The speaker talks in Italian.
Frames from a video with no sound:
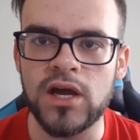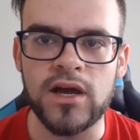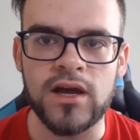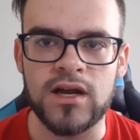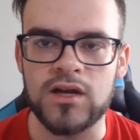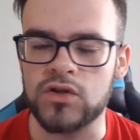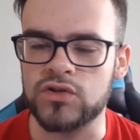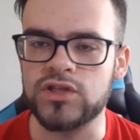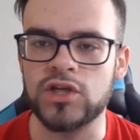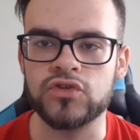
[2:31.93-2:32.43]

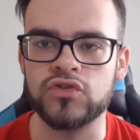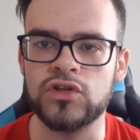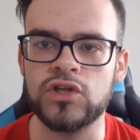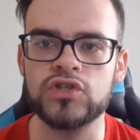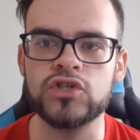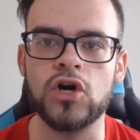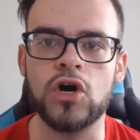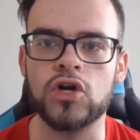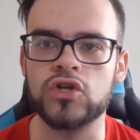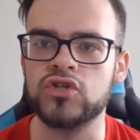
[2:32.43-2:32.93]
Lo stesso
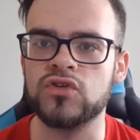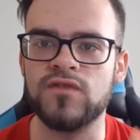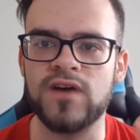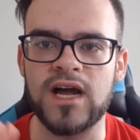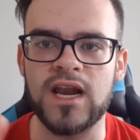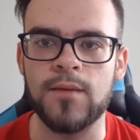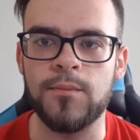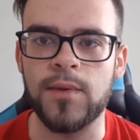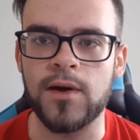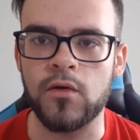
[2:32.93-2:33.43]
discorso
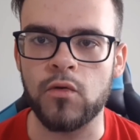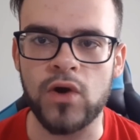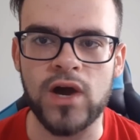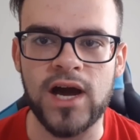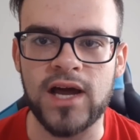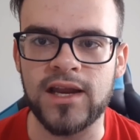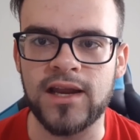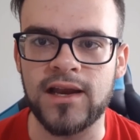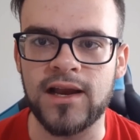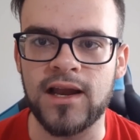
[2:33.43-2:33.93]
vale per
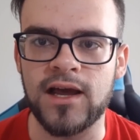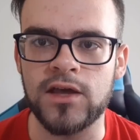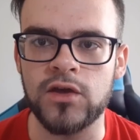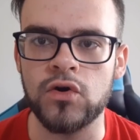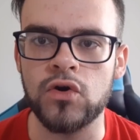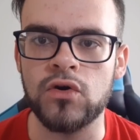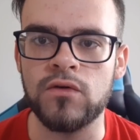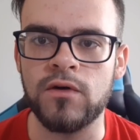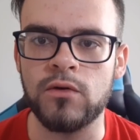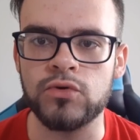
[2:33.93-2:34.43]
Rugani nella
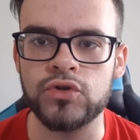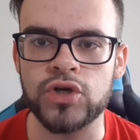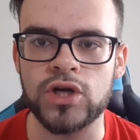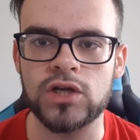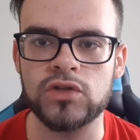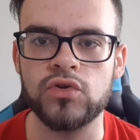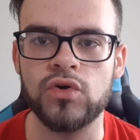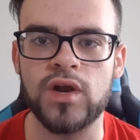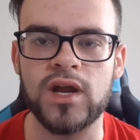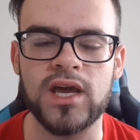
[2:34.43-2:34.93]
Juve, un
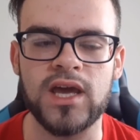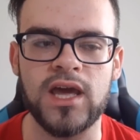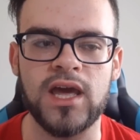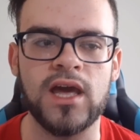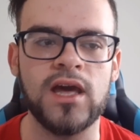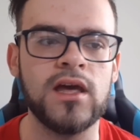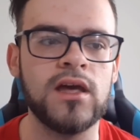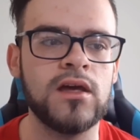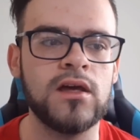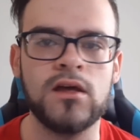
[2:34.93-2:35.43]
giocatore
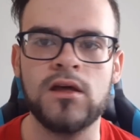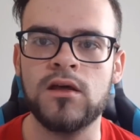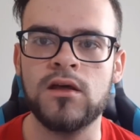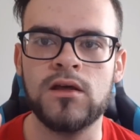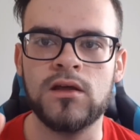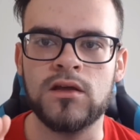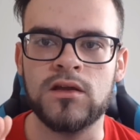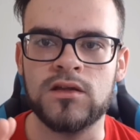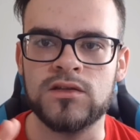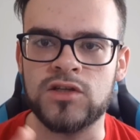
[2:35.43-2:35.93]
che
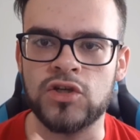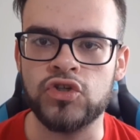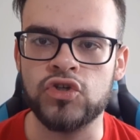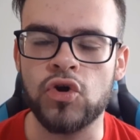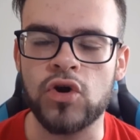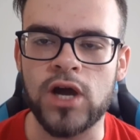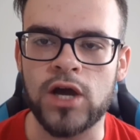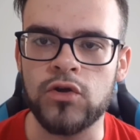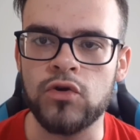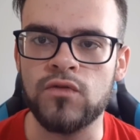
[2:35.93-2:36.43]
se
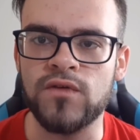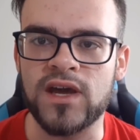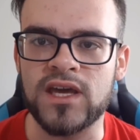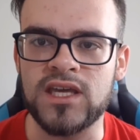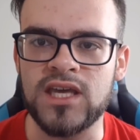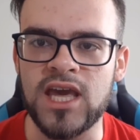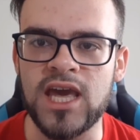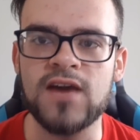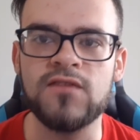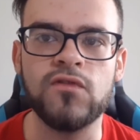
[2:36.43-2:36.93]
gioca Juve
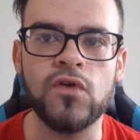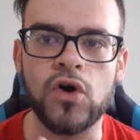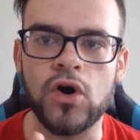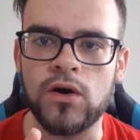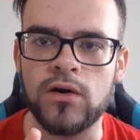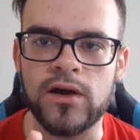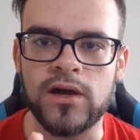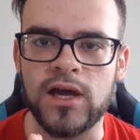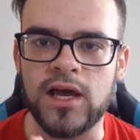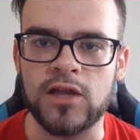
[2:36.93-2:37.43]

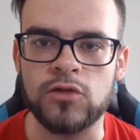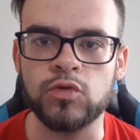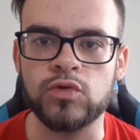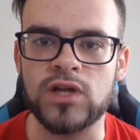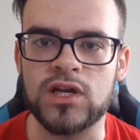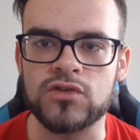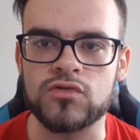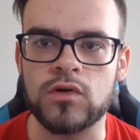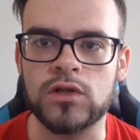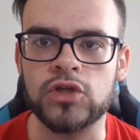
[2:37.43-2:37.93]
Chievo e tutta
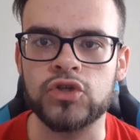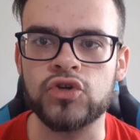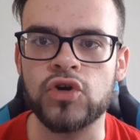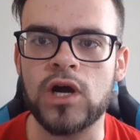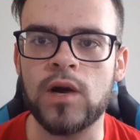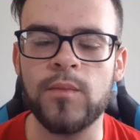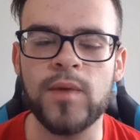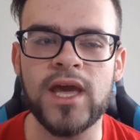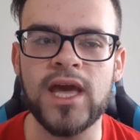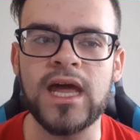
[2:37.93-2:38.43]
la squadra
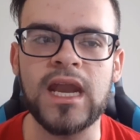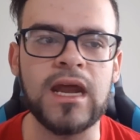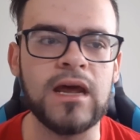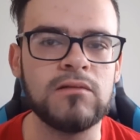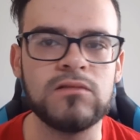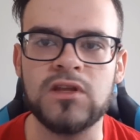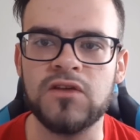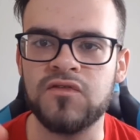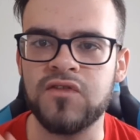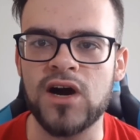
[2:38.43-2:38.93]
gioca
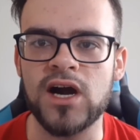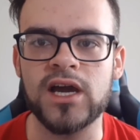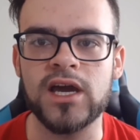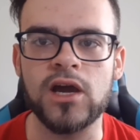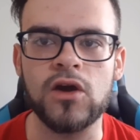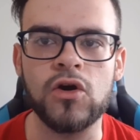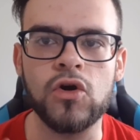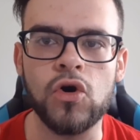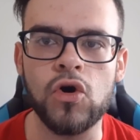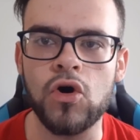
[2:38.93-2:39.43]
bene, ti fa anche
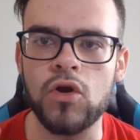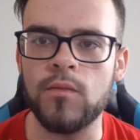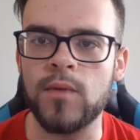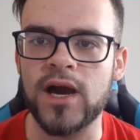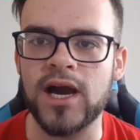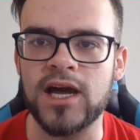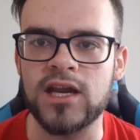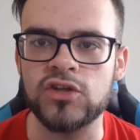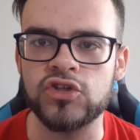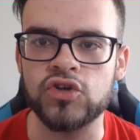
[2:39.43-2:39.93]
gol,
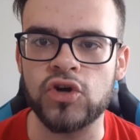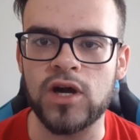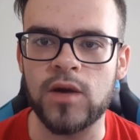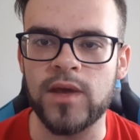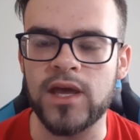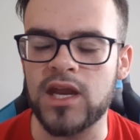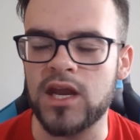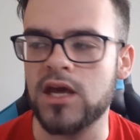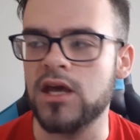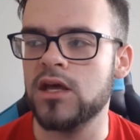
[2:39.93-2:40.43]
magari gioca
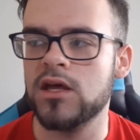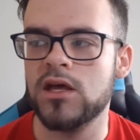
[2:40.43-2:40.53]
bene.